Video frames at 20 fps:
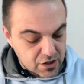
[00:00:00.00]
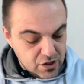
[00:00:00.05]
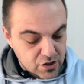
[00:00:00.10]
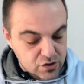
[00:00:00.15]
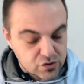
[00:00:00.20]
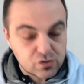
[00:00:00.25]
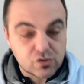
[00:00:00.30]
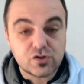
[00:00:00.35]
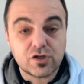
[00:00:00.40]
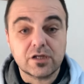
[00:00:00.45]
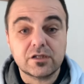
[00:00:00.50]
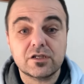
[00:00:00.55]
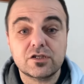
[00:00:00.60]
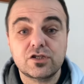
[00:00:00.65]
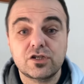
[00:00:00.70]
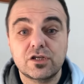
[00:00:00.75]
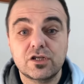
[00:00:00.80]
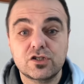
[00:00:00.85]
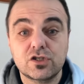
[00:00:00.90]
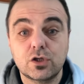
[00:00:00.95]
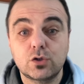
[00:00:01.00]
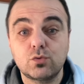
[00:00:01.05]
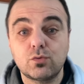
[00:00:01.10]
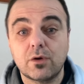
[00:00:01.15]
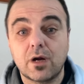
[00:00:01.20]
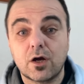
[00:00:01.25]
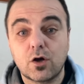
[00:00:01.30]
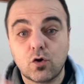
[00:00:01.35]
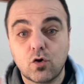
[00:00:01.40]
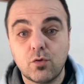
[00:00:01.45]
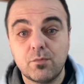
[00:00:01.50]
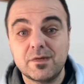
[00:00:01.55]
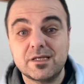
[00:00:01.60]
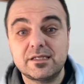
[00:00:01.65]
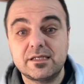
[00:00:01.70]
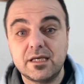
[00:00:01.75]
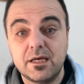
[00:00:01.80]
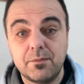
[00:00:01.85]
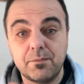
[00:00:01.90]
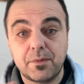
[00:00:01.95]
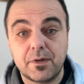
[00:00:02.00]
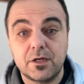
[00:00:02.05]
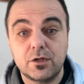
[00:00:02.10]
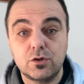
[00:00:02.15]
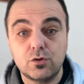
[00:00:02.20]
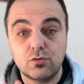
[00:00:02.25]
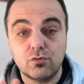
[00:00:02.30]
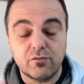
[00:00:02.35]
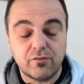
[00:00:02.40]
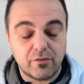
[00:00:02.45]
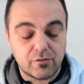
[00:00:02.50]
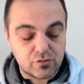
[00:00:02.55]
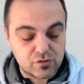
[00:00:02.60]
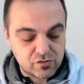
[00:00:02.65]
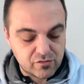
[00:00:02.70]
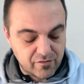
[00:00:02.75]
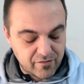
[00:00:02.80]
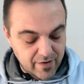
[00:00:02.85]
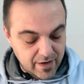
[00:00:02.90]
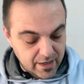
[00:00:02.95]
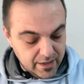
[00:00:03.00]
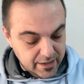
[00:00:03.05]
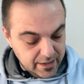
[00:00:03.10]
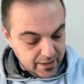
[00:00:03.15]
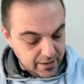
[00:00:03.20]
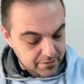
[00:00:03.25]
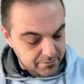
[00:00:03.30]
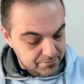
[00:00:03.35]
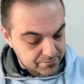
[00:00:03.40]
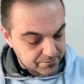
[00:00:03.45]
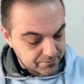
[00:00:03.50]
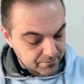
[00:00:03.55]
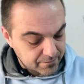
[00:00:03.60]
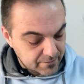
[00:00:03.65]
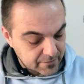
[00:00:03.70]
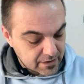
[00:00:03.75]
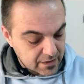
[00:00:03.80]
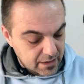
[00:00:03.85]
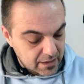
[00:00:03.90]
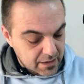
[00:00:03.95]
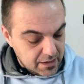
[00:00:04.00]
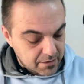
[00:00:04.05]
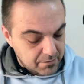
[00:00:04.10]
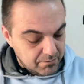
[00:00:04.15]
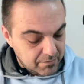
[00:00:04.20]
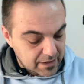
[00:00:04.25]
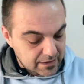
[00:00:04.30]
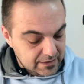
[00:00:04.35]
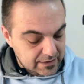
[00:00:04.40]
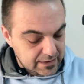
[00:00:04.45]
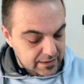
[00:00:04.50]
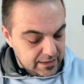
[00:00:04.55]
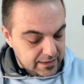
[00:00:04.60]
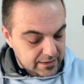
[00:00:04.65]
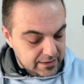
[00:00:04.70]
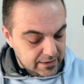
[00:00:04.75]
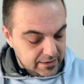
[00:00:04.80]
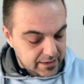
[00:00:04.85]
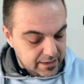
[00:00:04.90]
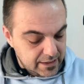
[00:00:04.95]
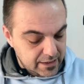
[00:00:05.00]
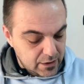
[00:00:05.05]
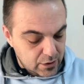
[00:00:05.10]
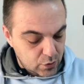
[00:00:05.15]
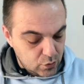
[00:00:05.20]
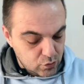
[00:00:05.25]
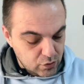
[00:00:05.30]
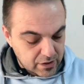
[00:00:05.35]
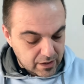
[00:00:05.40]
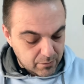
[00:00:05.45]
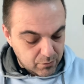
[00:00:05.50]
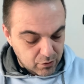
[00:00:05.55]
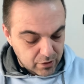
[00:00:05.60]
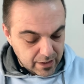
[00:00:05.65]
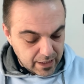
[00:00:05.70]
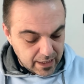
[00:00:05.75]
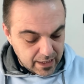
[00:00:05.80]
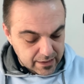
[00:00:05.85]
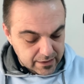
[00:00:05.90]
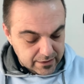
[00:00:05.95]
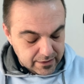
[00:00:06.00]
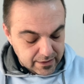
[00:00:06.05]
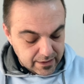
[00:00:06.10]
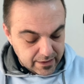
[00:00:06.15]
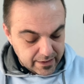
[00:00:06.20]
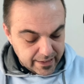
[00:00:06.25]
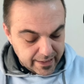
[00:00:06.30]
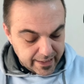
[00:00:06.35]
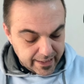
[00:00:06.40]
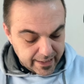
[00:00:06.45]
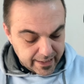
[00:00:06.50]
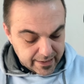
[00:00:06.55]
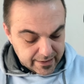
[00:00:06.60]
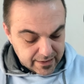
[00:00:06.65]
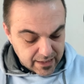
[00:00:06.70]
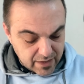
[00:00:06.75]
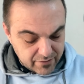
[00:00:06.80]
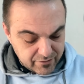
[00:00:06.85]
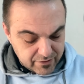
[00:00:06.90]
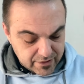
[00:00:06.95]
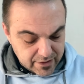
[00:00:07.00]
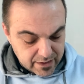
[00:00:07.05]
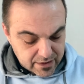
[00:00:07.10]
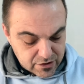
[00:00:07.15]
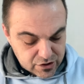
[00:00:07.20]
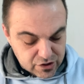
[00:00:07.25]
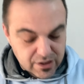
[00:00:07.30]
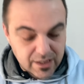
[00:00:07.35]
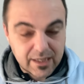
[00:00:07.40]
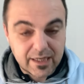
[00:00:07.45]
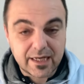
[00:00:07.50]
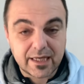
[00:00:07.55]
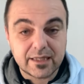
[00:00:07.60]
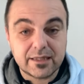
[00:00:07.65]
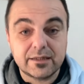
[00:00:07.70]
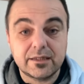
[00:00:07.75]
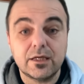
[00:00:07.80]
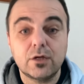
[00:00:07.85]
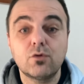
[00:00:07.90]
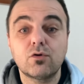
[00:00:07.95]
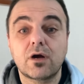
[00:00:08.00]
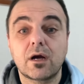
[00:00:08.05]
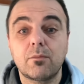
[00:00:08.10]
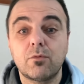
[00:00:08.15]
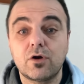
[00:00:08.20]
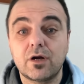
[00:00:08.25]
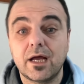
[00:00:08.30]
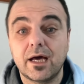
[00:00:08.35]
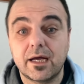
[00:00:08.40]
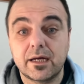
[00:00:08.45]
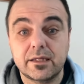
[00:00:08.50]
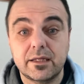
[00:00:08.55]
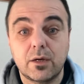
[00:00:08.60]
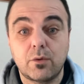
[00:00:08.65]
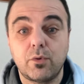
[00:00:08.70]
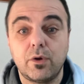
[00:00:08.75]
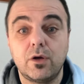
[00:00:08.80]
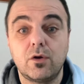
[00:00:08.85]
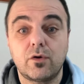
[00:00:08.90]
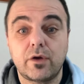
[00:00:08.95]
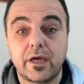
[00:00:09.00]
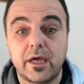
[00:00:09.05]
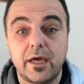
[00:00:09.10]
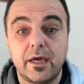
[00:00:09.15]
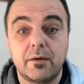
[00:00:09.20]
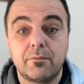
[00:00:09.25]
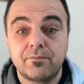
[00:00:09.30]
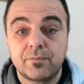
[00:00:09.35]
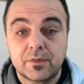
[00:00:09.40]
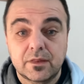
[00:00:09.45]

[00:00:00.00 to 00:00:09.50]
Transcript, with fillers: soggetto a sceneggiatura come sempre di Ruvo Giovacca, matite di Luca Bonardi e Davide Celletti. Luca Bonardi è quello che